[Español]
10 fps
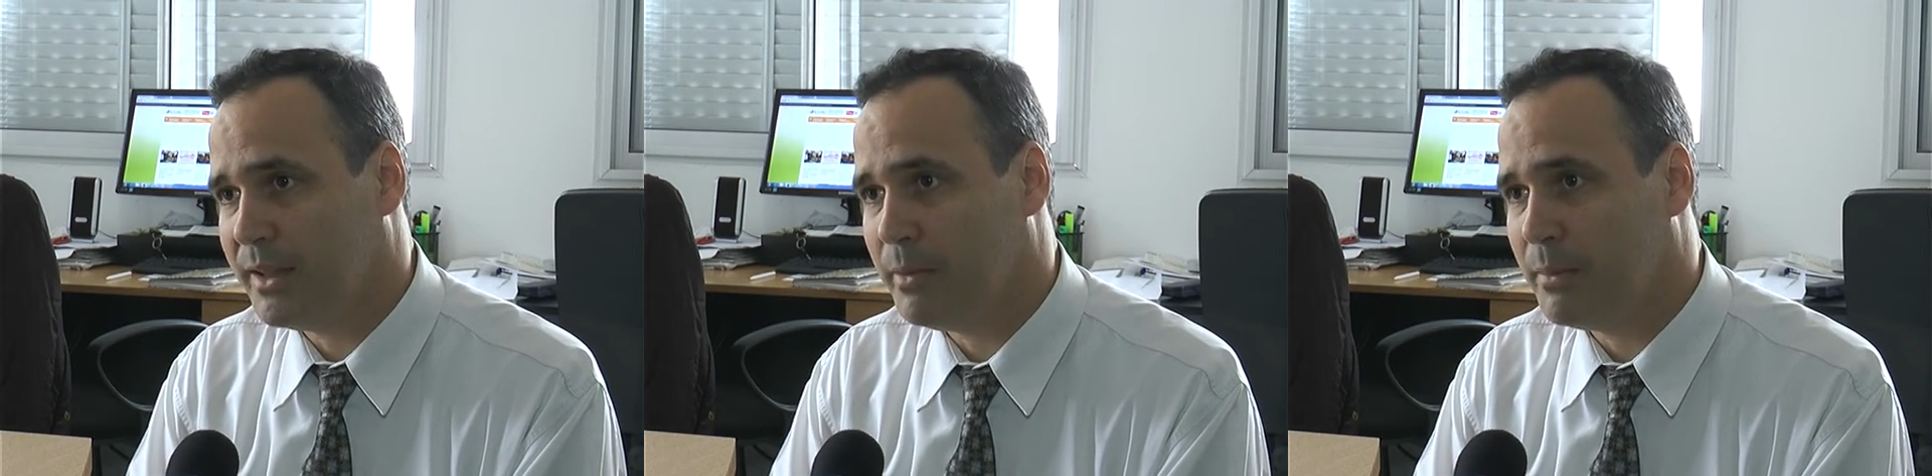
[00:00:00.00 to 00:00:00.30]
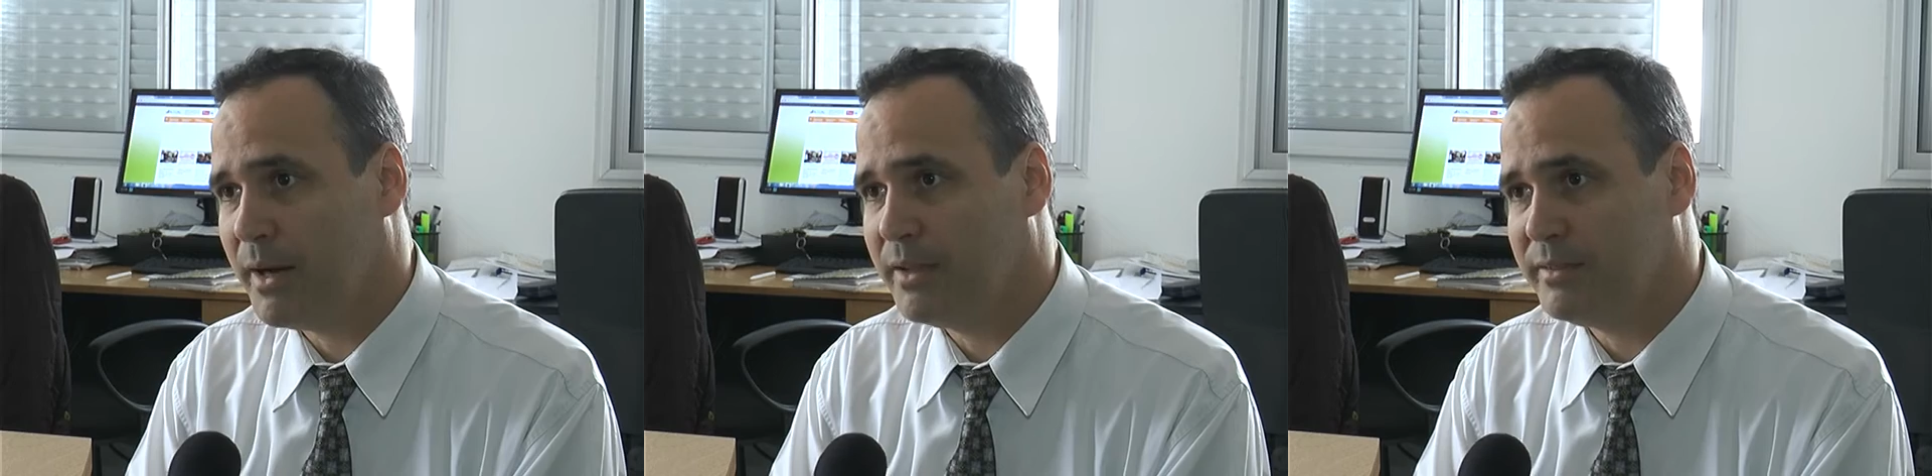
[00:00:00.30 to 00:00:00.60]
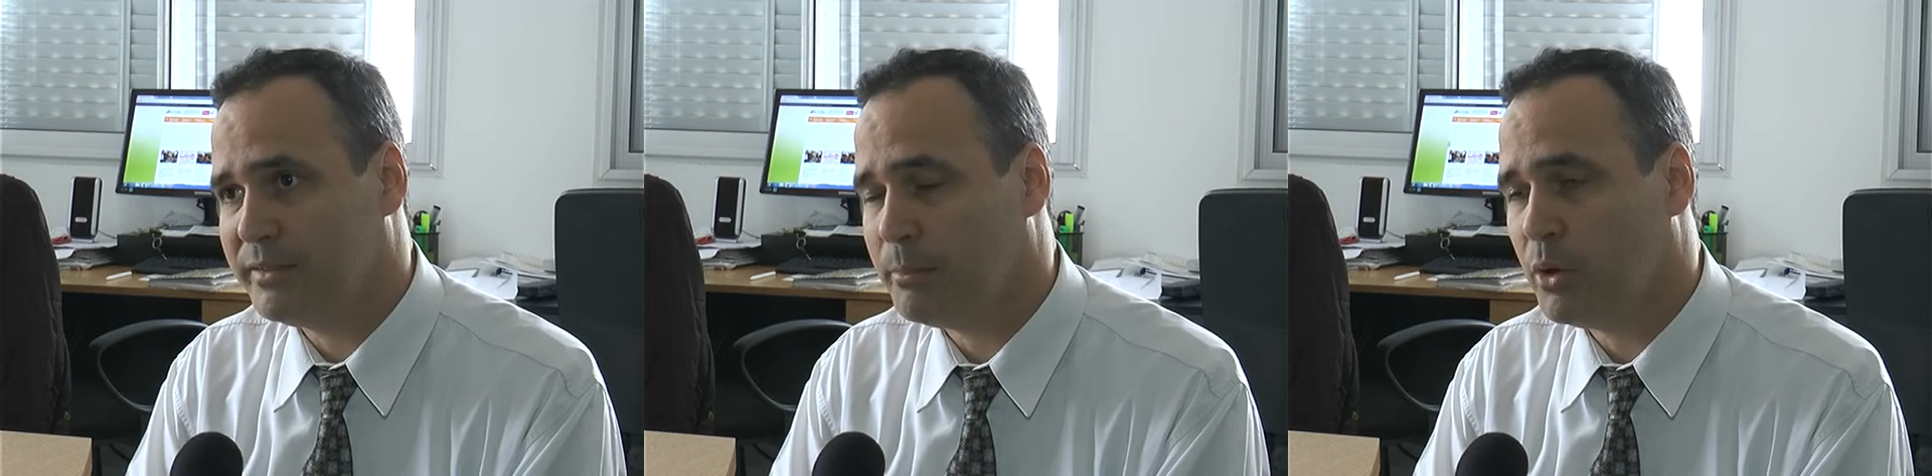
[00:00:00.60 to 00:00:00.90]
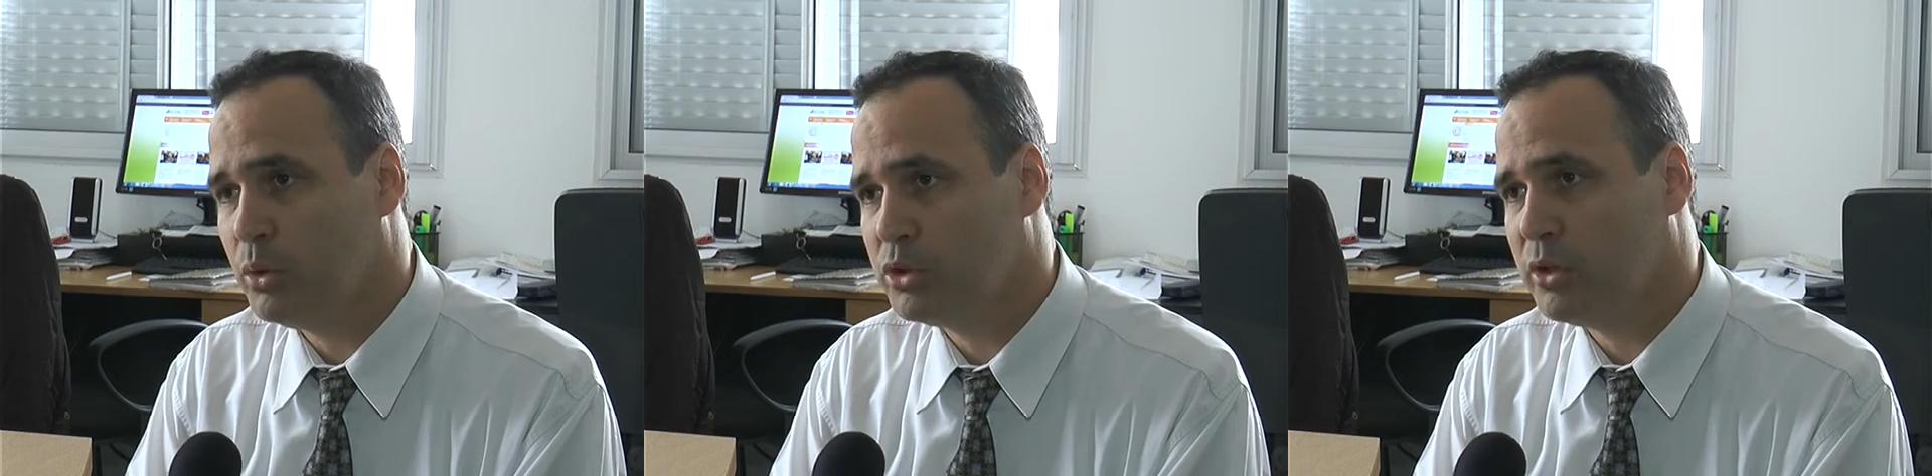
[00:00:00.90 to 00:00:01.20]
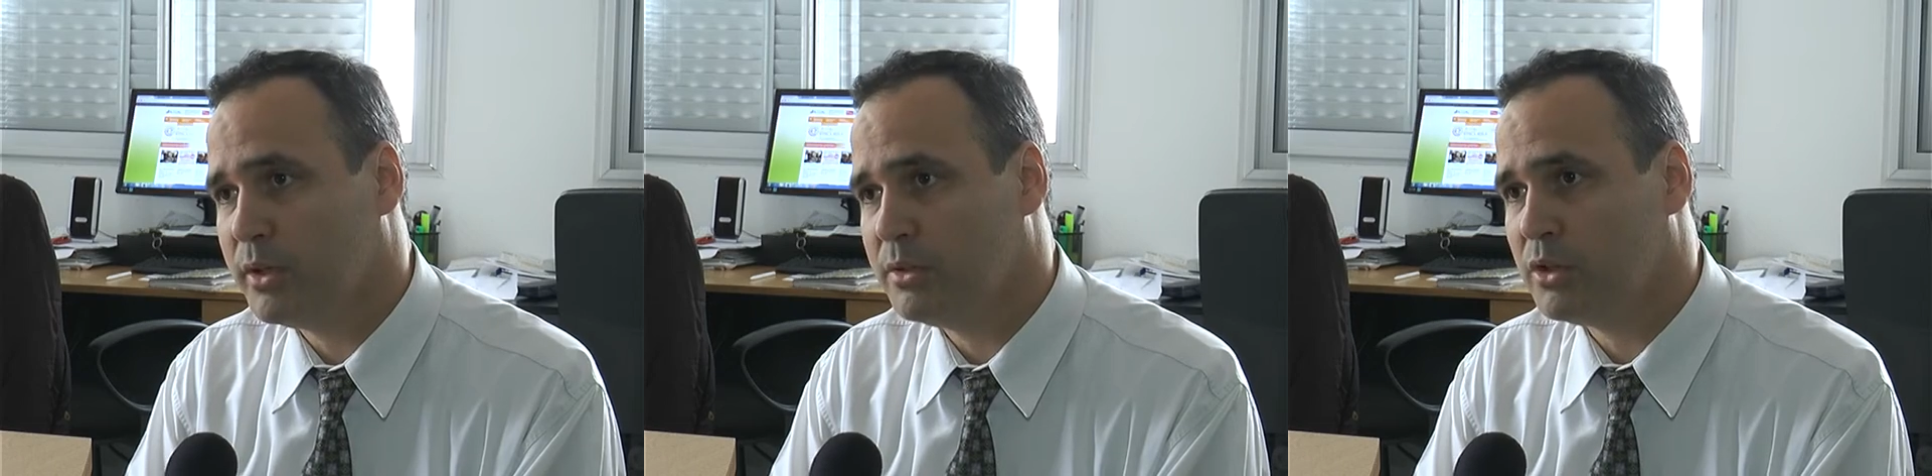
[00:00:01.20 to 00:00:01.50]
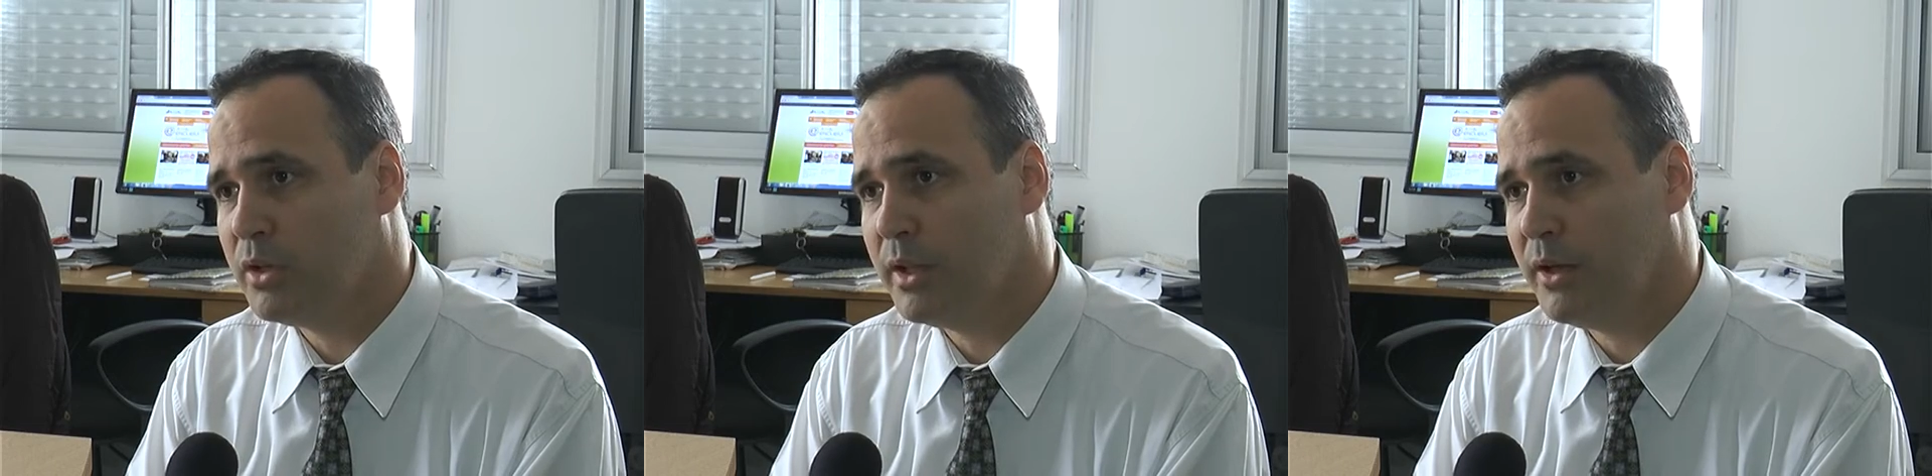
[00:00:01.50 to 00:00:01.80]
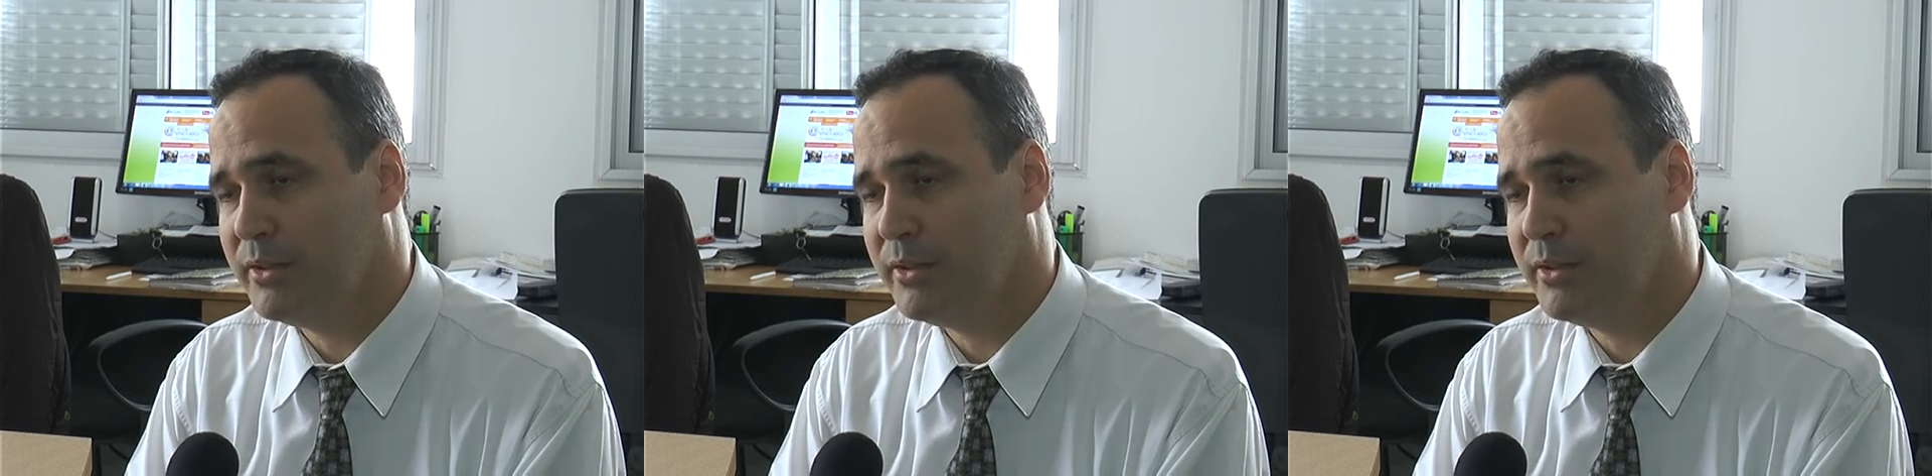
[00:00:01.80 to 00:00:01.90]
de permanencia ese producto dentro de,